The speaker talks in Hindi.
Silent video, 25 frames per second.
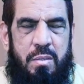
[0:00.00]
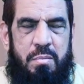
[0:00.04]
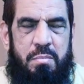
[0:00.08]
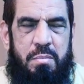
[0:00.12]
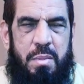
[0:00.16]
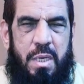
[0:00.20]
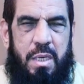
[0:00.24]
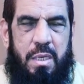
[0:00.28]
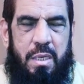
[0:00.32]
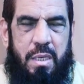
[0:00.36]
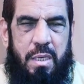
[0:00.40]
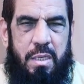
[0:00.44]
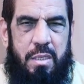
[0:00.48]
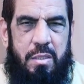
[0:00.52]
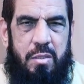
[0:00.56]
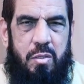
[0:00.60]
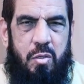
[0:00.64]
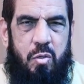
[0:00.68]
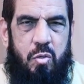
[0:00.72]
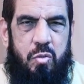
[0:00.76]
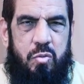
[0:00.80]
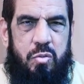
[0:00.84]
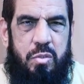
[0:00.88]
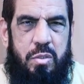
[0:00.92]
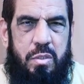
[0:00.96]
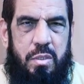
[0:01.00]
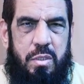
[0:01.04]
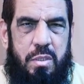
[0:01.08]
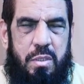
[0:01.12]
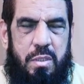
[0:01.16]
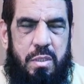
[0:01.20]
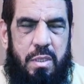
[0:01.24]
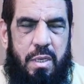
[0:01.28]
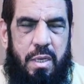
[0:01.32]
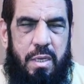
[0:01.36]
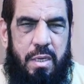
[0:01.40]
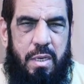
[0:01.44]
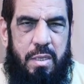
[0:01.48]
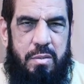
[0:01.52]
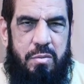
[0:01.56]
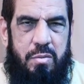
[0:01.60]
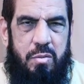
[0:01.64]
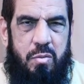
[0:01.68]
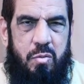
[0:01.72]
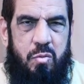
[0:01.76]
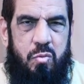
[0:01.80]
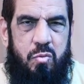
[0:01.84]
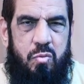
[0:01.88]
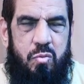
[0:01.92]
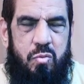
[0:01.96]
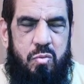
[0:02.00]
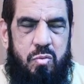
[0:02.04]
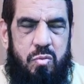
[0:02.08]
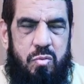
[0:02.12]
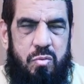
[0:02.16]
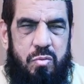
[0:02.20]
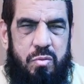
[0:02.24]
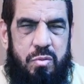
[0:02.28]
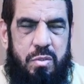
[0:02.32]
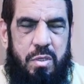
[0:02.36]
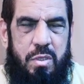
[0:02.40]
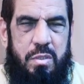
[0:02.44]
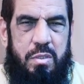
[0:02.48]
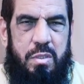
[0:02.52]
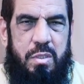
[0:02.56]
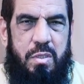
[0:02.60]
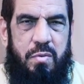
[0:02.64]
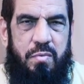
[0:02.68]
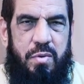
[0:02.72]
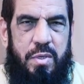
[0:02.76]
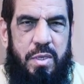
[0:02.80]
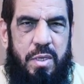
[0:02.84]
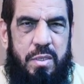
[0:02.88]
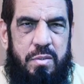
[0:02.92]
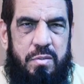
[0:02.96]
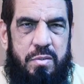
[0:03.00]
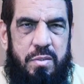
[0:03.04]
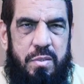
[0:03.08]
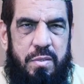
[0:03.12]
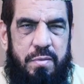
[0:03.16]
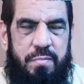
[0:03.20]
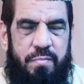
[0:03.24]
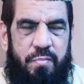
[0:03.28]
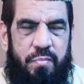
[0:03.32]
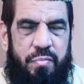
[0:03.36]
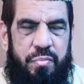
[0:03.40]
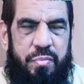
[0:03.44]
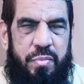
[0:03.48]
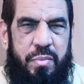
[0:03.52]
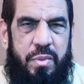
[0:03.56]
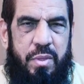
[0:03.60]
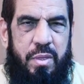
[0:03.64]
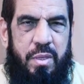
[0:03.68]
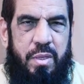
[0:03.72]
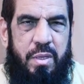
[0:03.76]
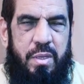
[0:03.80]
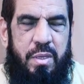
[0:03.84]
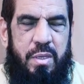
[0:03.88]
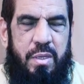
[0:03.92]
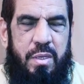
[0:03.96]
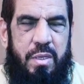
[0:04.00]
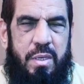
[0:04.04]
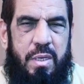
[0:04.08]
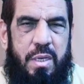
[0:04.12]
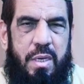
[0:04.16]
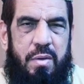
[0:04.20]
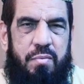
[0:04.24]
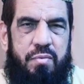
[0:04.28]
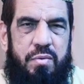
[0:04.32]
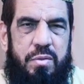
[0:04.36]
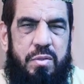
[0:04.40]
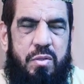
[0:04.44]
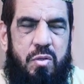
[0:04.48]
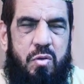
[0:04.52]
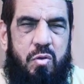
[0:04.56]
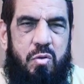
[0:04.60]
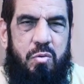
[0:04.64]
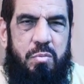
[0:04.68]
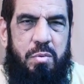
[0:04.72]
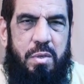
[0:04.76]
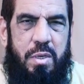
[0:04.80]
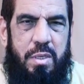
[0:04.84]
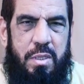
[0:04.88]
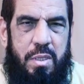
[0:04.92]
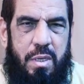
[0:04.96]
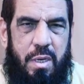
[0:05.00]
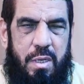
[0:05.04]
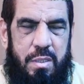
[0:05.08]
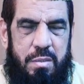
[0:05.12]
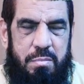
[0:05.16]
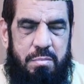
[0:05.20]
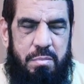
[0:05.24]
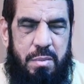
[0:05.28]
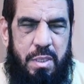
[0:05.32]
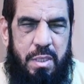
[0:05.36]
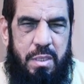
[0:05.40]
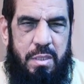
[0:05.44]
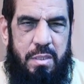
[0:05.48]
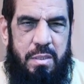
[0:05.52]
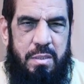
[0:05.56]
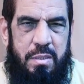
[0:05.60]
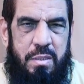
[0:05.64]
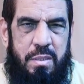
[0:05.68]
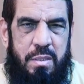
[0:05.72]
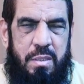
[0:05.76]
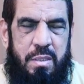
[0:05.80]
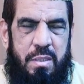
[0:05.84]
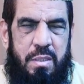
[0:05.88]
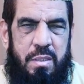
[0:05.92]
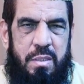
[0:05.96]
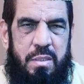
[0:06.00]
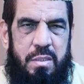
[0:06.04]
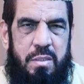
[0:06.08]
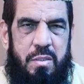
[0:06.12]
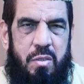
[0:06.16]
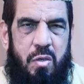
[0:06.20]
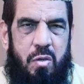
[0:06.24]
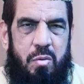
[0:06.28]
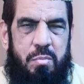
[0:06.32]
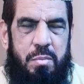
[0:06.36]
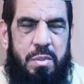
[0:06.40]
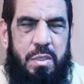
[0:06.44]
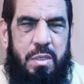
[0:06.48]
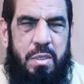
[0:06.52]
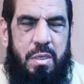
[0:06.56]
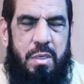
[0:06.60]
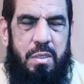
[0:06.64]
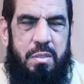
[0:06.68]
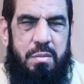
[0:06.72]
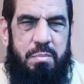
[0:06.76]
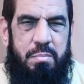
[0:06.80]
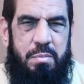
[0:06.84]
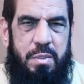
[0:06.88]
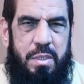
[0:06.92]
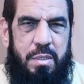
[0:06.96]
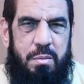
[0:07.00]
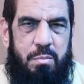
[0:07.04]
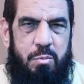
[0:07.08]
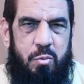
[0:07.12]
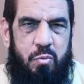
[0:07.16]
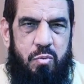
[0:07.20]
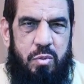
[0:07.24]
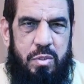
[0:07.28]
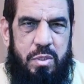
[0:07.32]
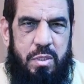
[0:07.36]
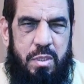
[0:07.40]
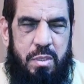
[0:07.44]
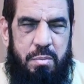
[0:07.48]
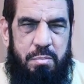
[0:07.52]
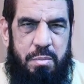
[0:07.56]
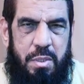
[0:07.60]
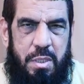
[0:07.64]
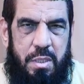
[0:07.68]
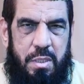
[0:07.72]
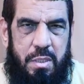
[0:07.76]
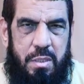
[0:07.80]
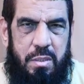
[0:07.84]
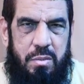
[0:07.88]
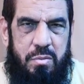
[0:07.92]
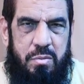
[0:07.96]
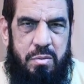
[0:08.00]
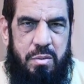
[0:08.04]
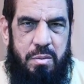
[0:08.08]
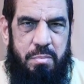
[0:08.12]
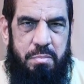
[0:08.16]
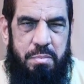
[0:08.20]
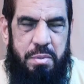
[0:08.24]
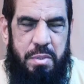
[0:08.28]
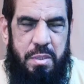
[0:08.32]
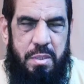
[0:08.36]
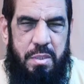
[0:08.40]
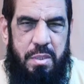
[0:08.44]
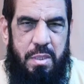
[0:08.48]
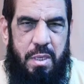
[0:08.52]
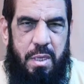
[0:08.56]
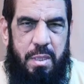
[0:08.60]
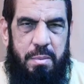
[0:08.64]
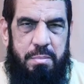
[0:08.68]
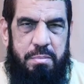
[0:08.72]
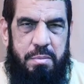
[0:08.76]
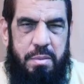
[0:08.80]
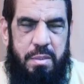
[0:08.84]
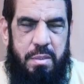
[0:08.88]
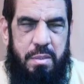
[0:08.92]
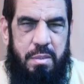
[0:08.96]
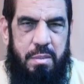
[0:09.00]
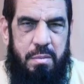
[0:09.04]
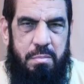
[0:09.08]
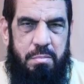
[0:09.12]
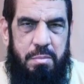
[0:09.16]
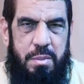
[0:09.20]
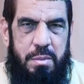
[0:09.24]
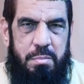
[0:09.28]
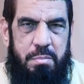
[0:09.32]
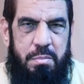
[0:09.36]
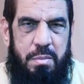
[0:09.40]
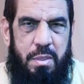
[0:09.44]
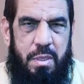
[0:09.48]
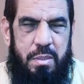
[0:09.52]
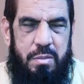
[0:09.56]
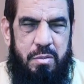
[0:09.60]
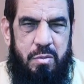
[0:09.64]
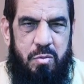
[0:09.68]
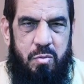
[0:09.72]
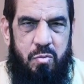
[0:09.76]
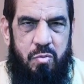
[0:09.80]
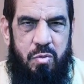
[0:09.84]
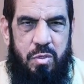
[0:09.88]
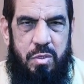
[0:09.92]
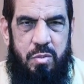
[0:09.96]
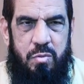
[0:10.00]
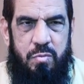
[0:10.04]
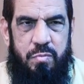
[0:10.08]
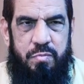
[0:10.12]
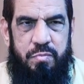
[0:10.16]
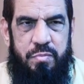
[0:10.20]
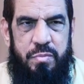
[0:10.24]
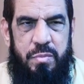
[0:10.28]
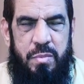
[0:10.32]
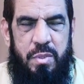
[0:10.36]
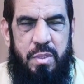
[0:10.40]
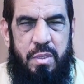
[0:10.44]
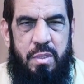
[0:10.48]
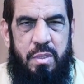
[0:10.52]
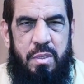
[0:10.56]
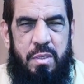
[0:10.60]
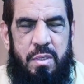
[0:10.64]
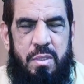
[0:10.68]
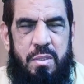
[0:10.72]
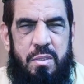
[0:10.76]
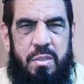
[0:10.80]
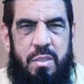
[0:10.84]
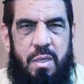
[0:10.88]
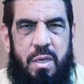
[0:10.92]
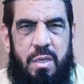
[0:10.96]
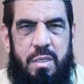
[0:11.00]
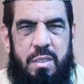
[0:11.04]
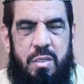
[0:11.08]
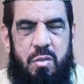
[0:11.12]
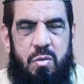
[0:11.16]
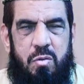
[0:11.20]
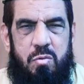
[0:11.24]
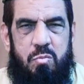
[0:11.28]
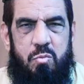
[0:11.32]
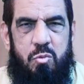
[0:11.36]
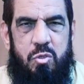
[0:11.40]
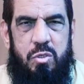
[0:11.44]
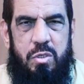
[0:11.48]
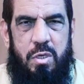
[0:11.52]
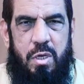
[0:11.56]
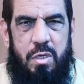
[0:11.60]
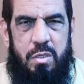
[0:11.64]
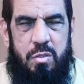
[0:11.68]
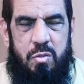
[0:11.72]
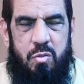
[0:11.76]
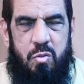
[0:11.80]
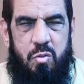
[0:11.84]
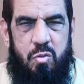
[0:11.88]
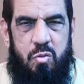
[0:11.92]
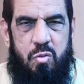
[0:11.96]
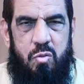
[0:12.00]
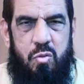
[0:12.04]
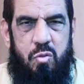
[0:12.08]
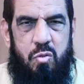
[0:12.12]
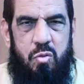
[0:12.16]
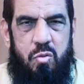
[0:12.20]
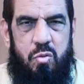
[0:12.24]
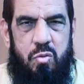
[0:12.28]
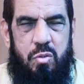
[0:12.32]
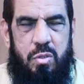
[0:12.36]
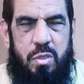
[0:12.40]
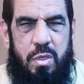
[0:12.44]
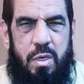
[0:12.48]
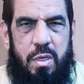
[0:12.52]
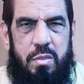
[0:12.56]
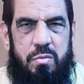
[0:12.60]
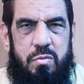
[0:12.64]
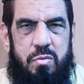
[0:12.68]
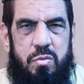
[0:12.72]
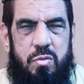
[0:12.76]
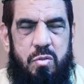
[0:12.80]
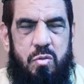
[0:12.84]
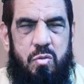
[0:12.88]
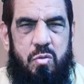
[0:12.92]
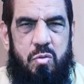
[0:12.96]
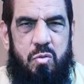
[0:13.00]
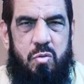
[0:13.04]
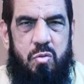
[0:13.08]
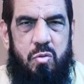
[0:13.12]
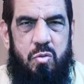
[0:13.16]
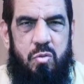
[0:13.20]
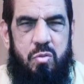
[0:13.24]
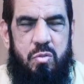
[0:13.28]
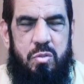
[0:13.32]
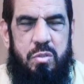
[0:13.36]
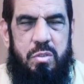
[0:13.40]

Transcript: मैं कई दिनों से गैर हाज़िर हूँ सेहत की वजह से काफ़ी दिनों बाद आज मैं योम ख़त्म नबूत की बरकत से फिर आपकी खिदमत में हाज़िर हुआ हूँ ताकि उन मुजाहिदों को उन गाजियों को उन